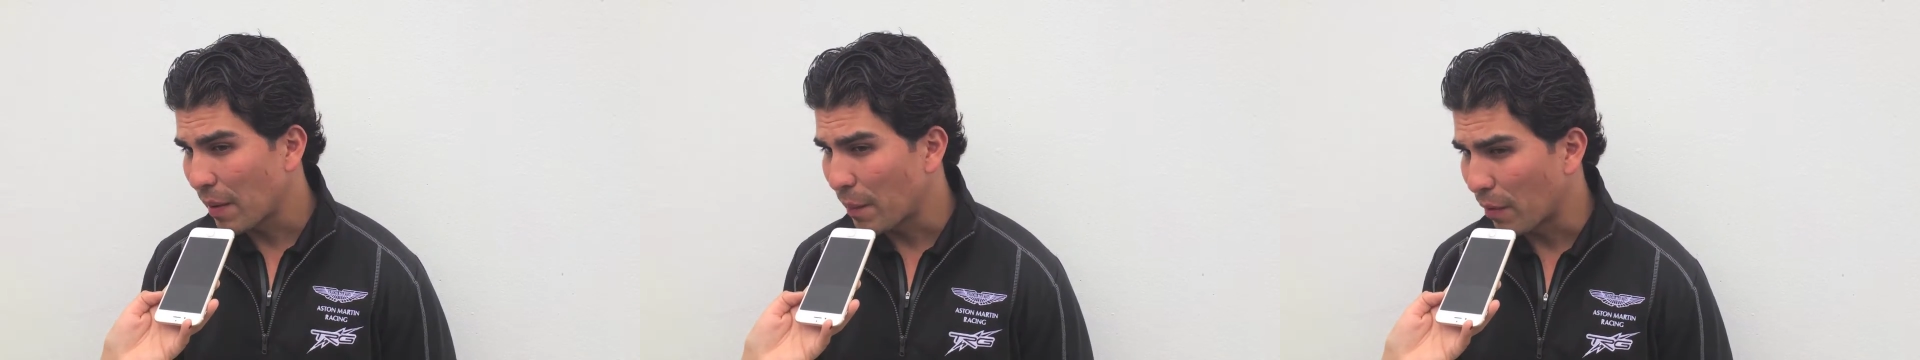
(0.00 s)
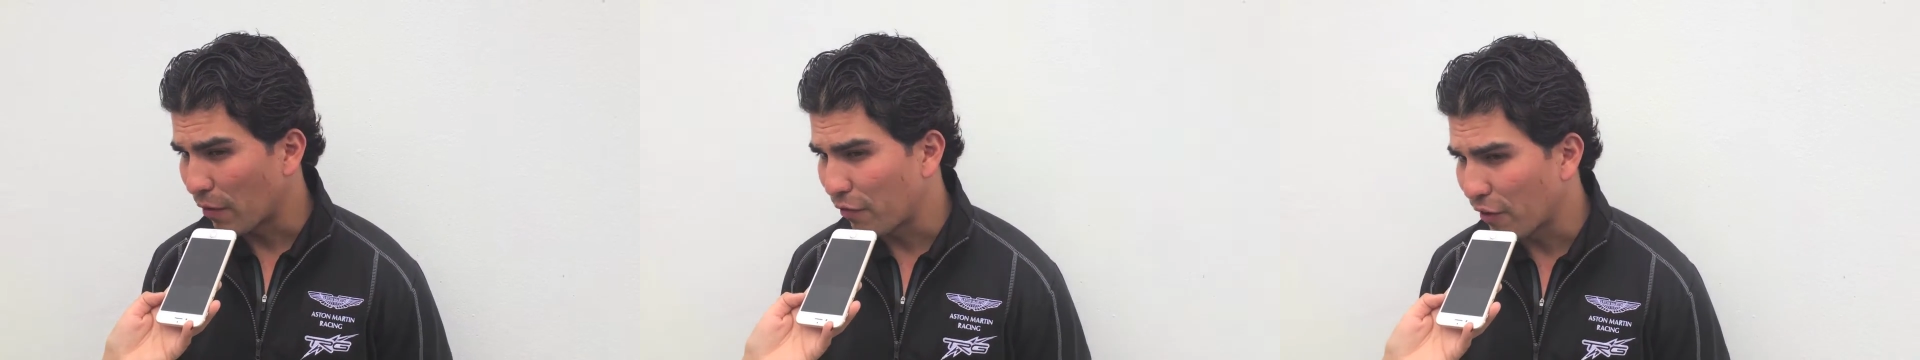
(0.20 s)

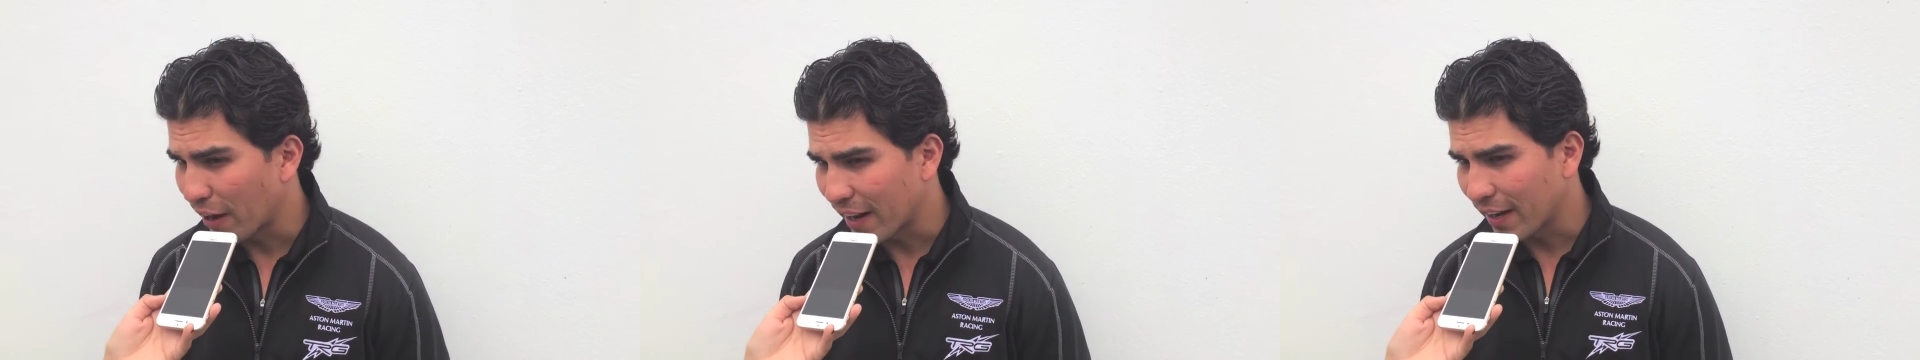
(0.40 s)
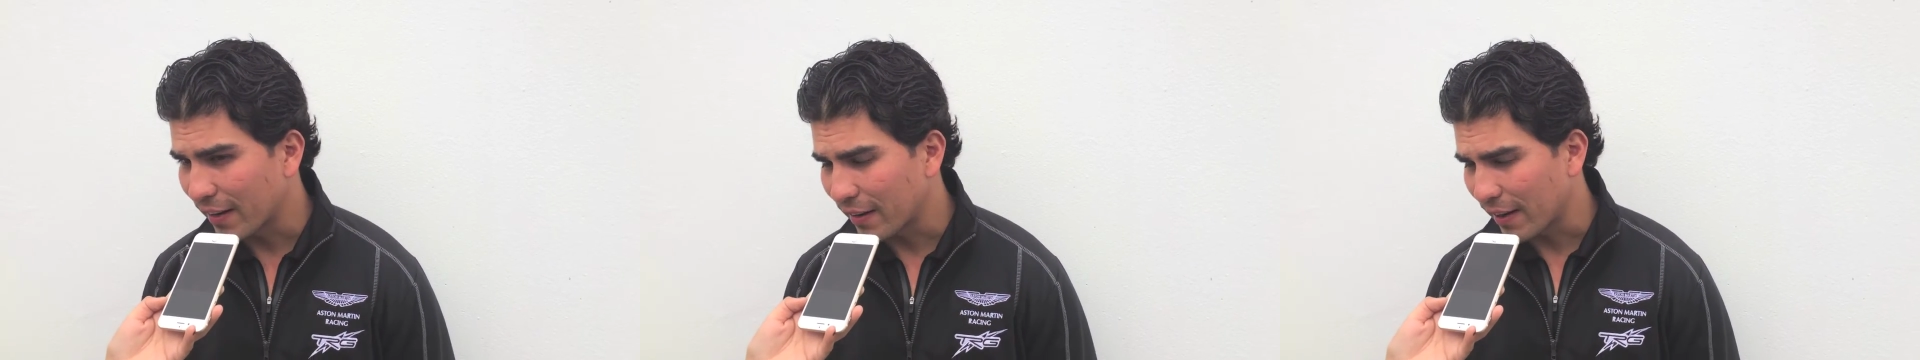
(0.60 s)
por
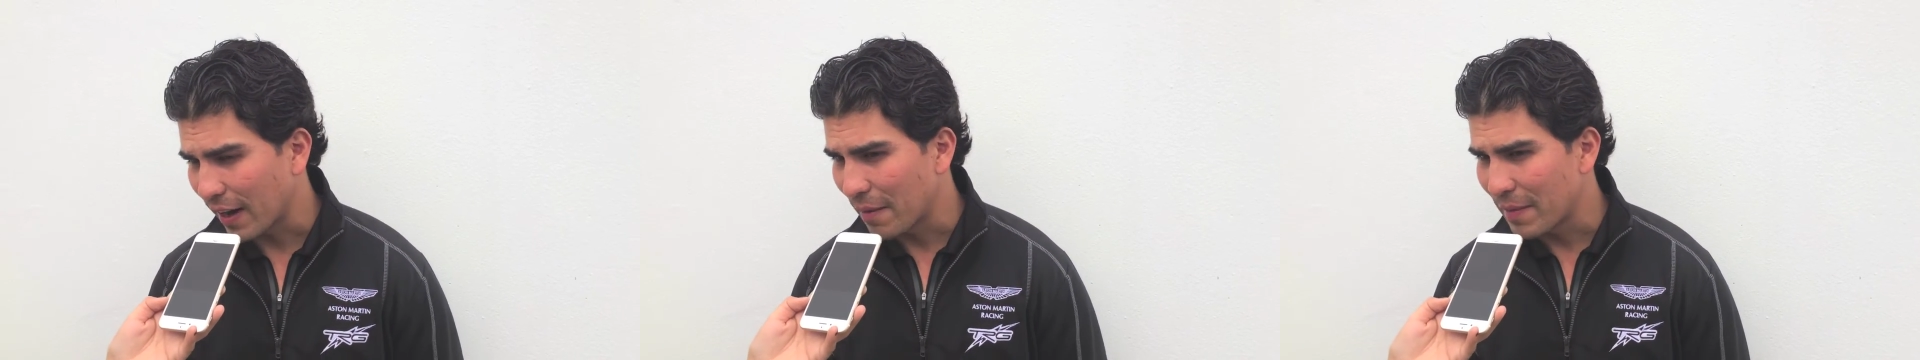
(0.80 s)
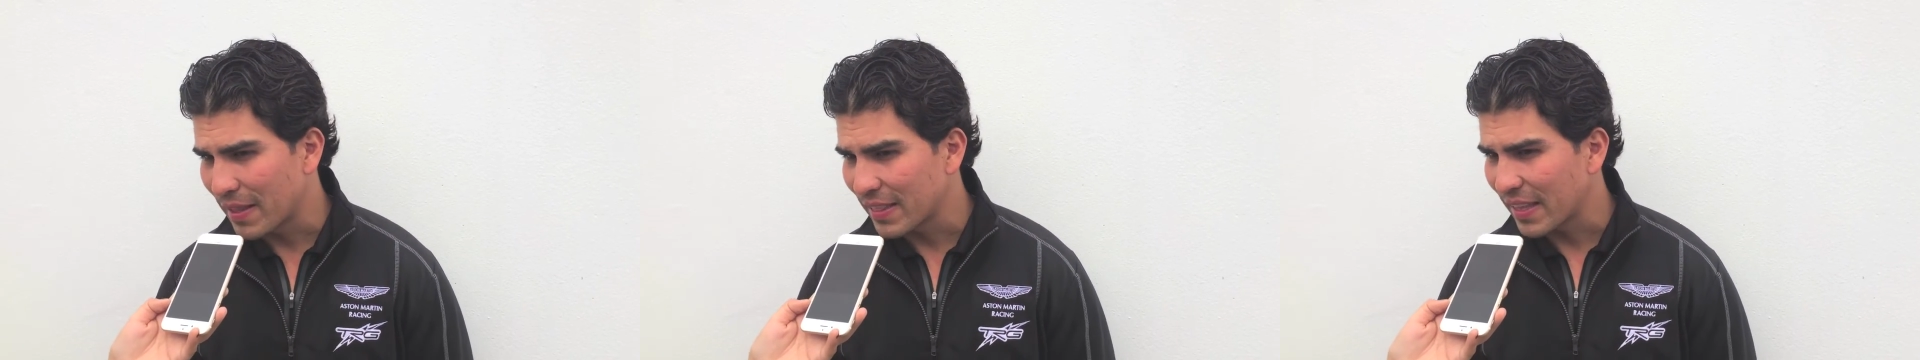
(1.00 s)
fuera,
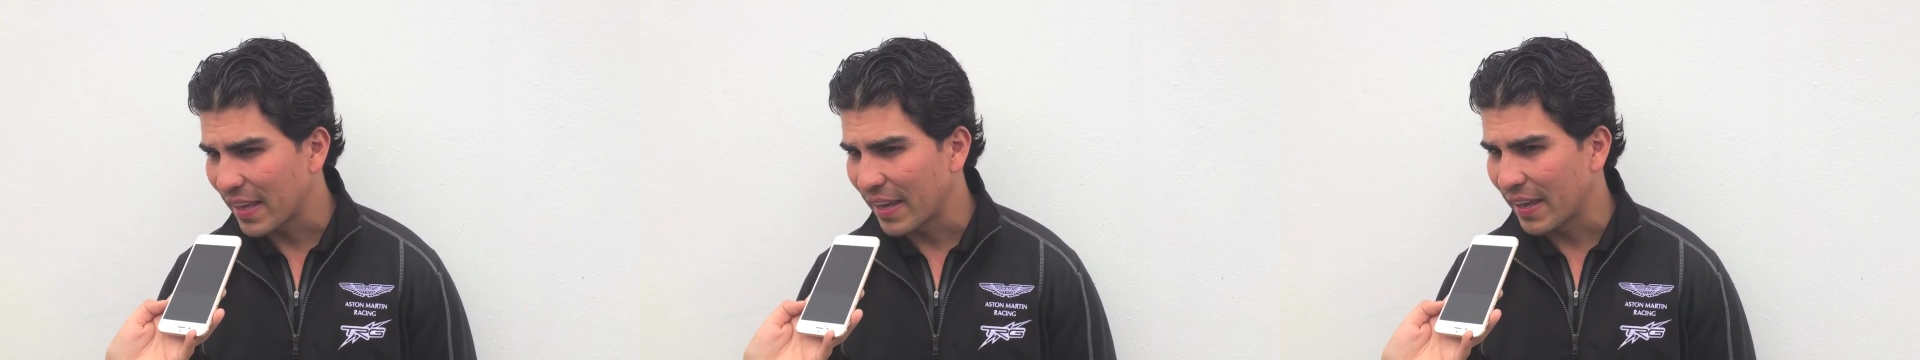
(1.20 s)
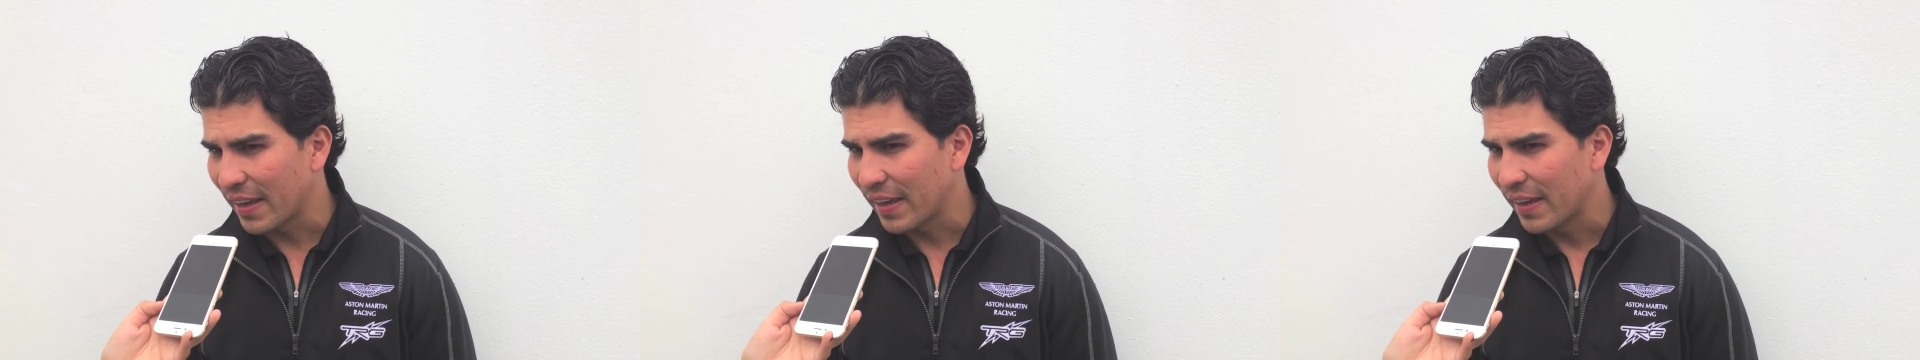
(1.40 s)

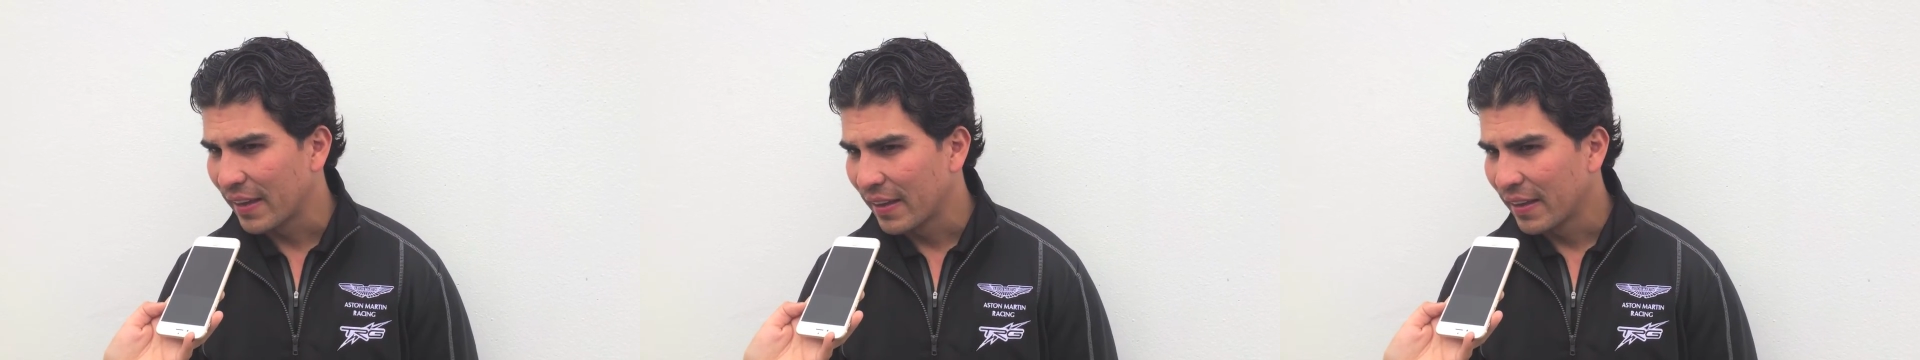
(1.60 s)
realmente